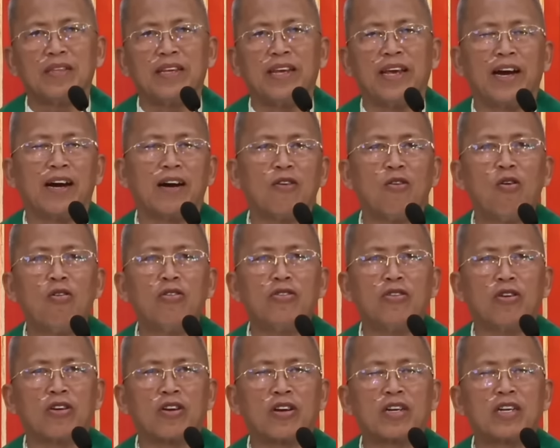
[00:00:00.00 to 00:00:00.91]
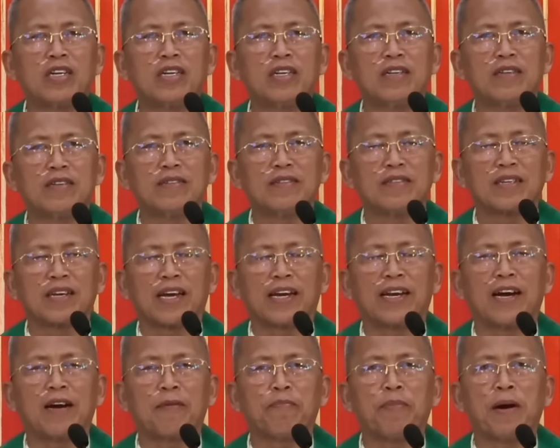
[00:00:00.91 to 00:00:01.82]
niya honor
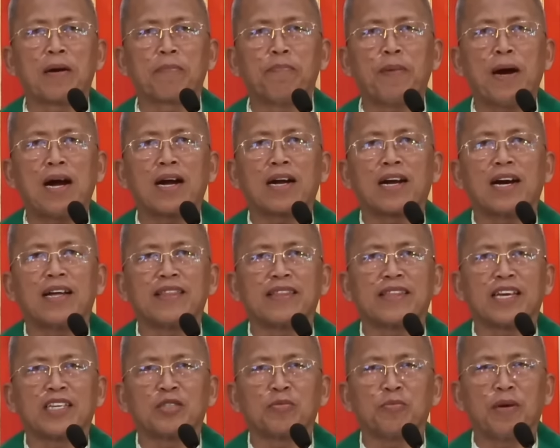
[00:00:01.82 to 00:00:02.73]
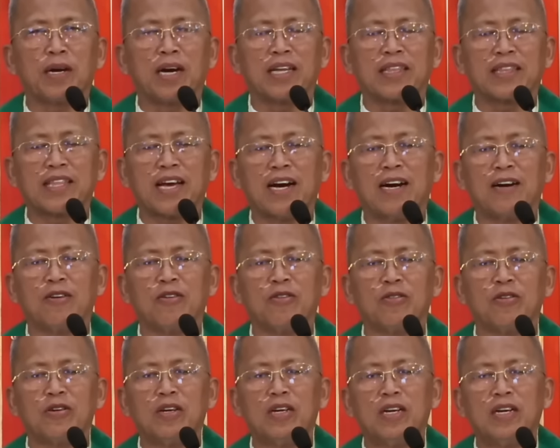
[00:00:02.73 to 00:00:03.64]
kanang pakpakan tas mga tao
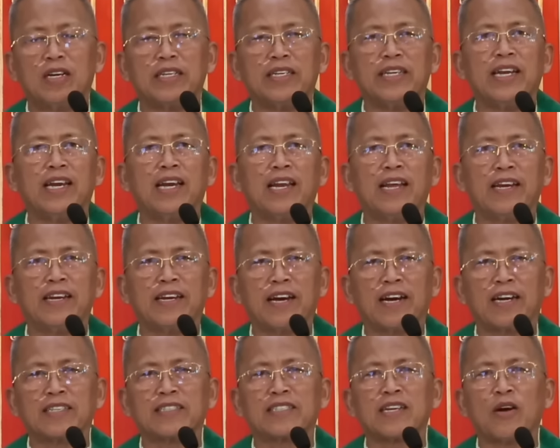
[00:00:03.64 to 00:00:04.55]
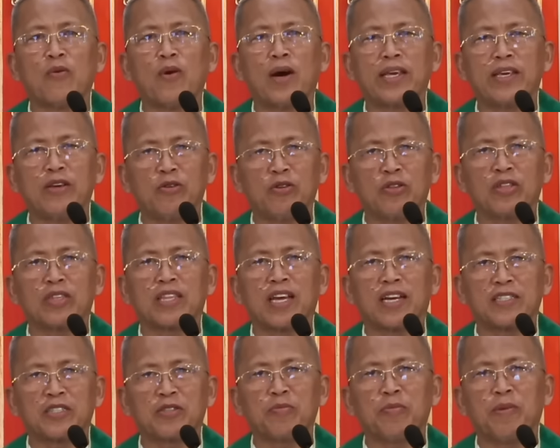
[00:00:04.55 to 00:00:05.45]
dili nang sawayon
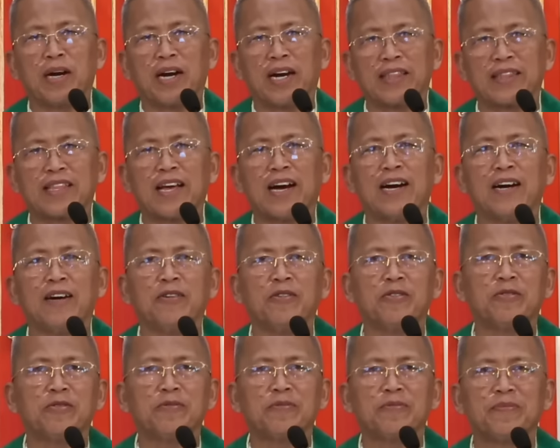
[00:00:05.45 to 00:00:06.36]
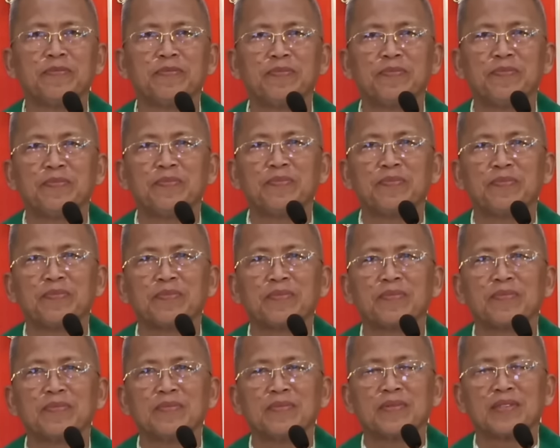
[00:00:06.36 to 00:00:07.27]
tas mga tao
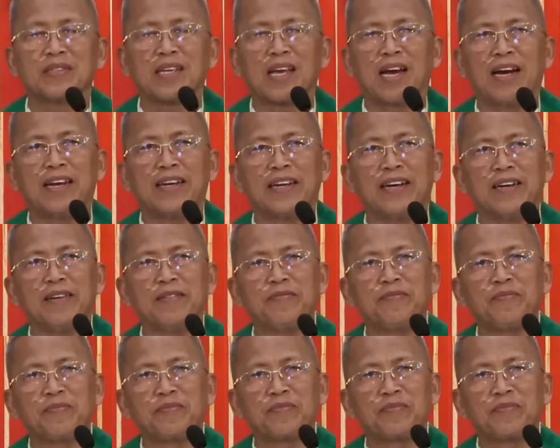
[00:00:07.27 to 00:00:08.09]
nga na